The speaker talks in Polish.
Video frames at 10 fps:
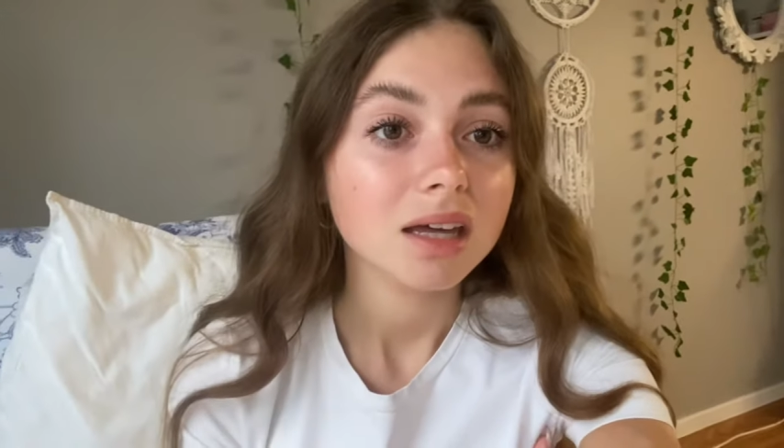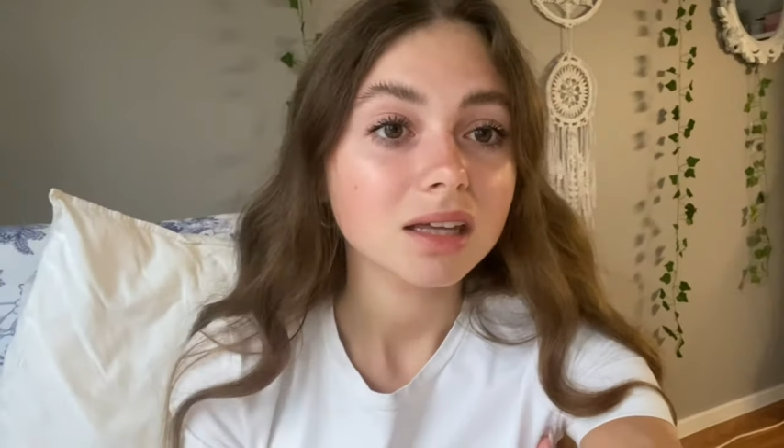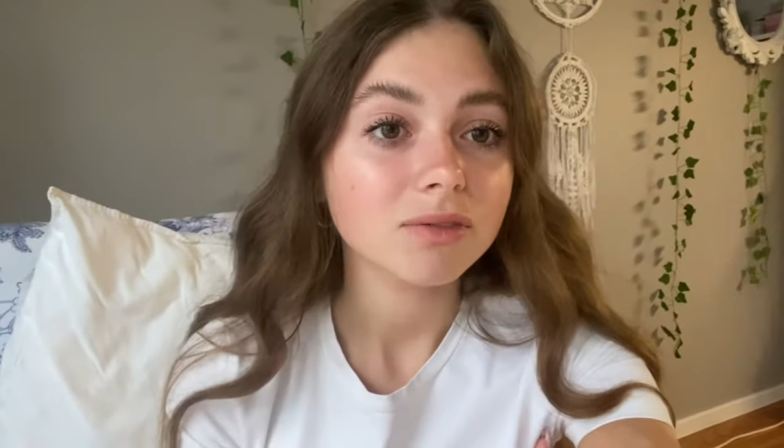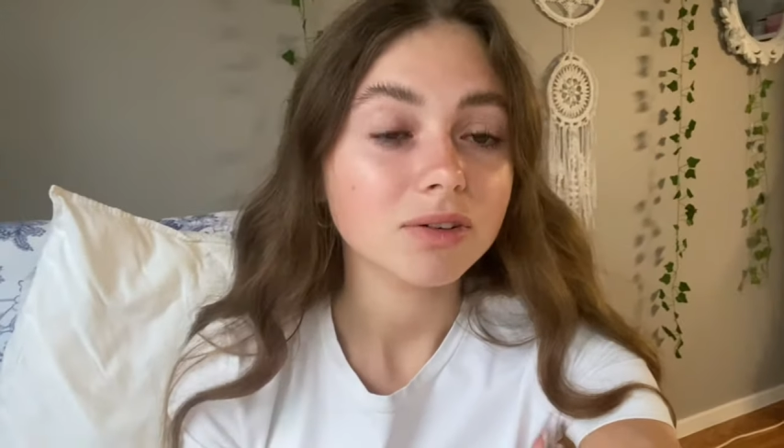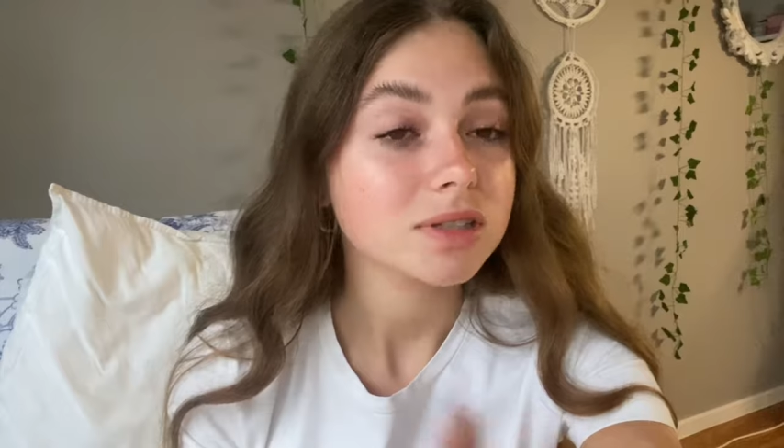
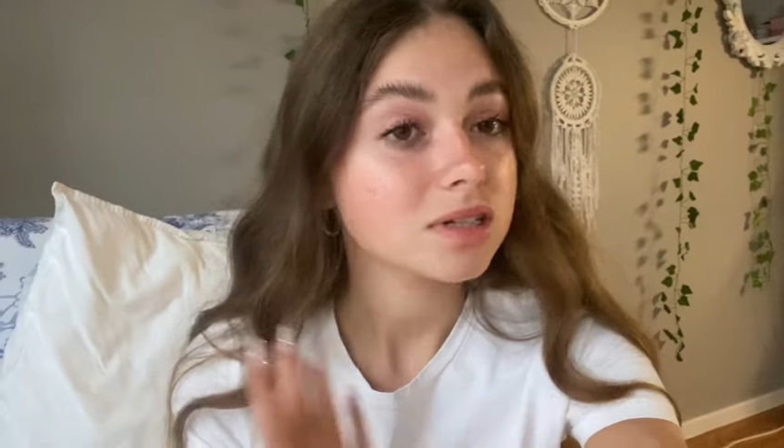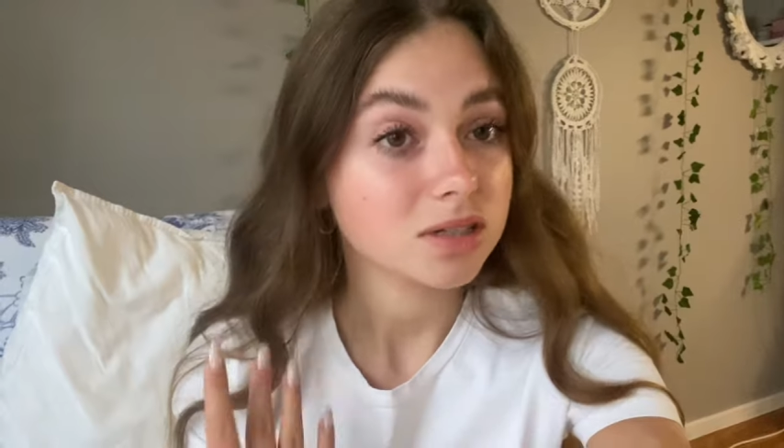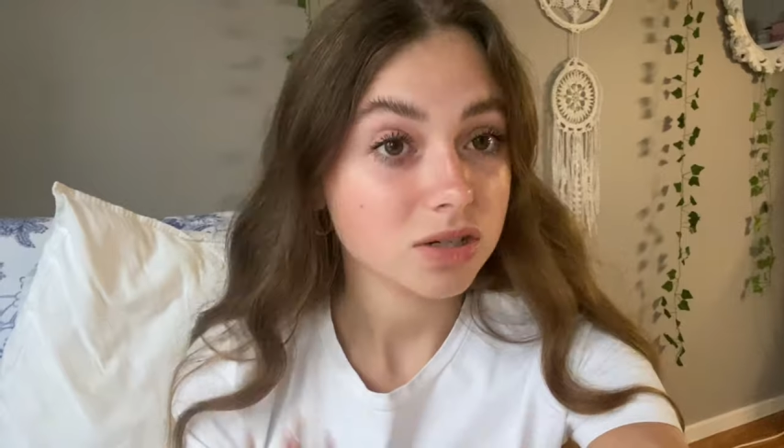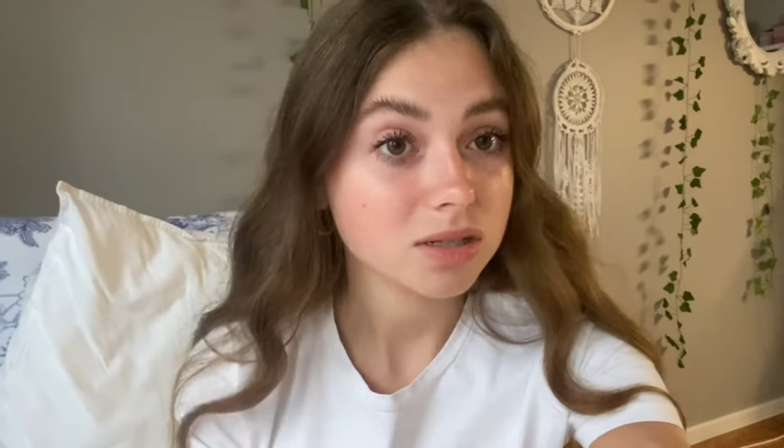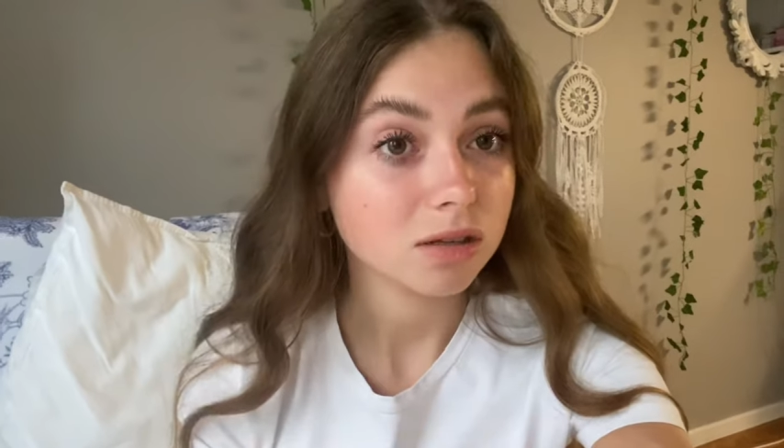i właśnie
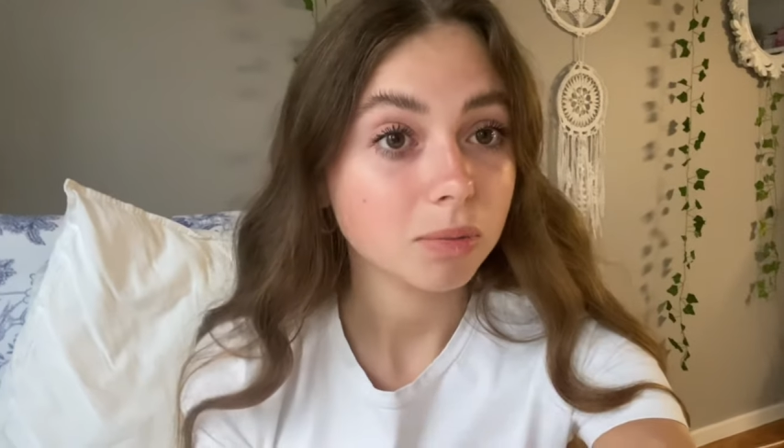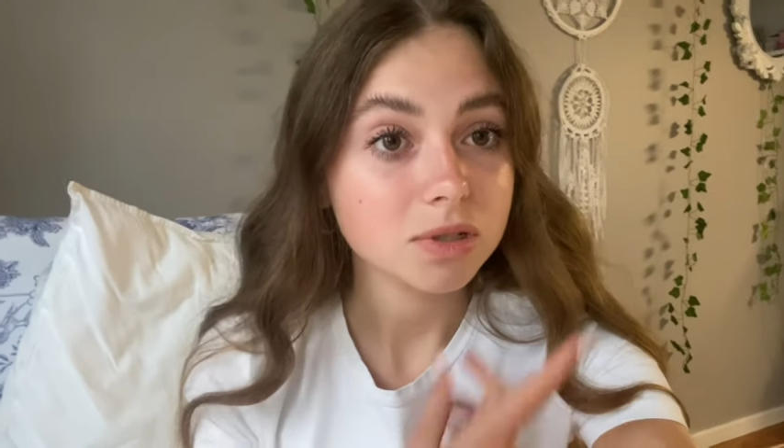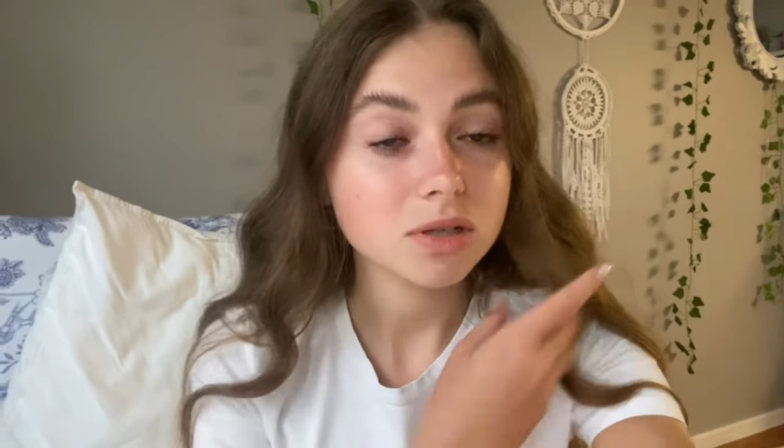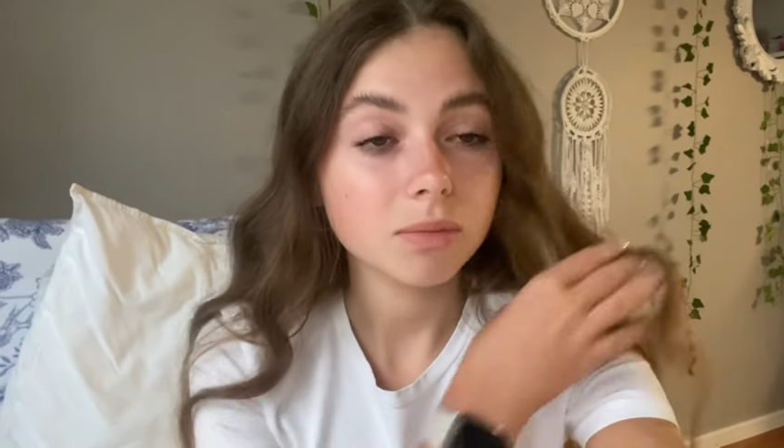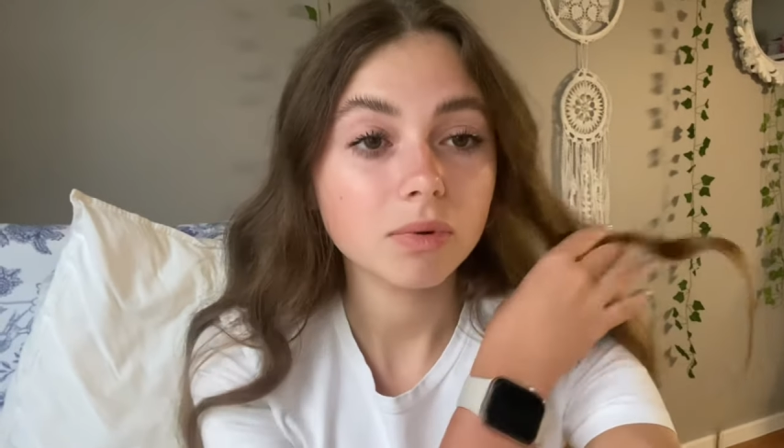ile czasu na to
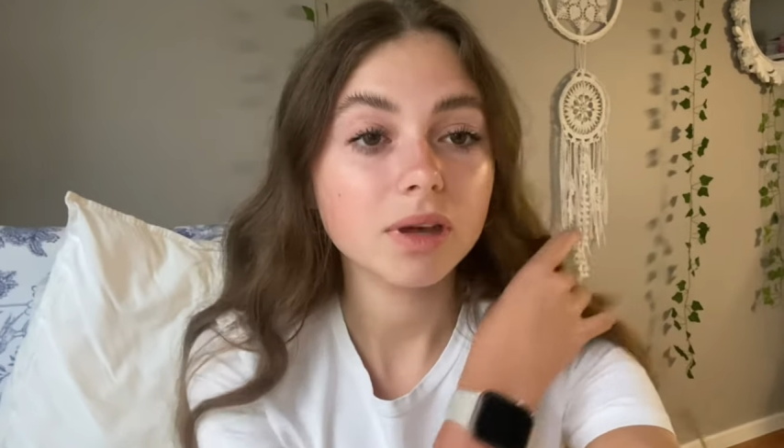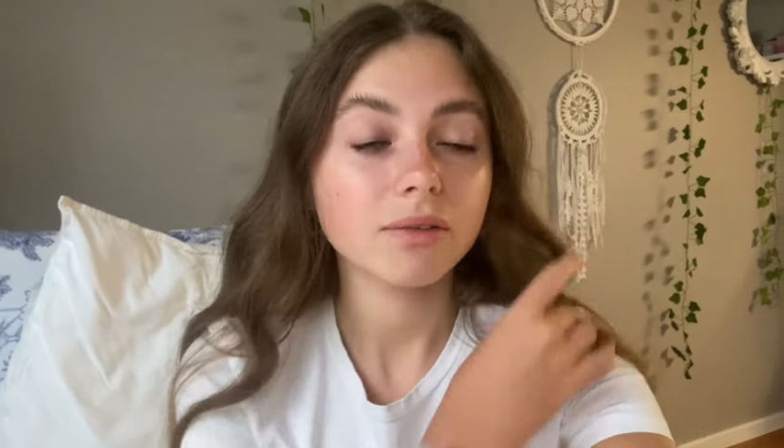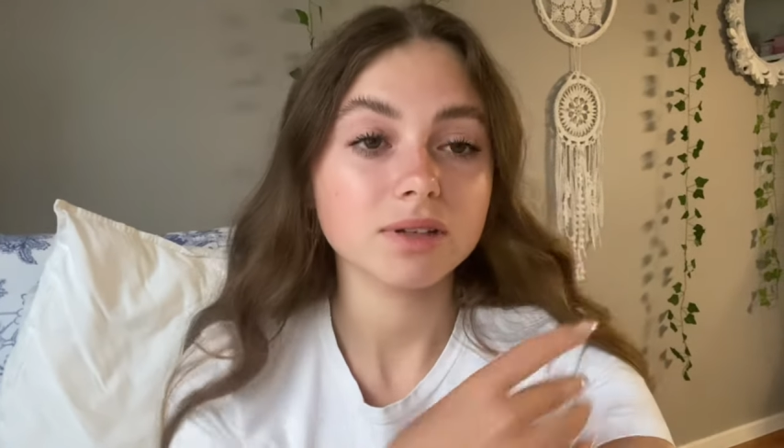potrzebuję,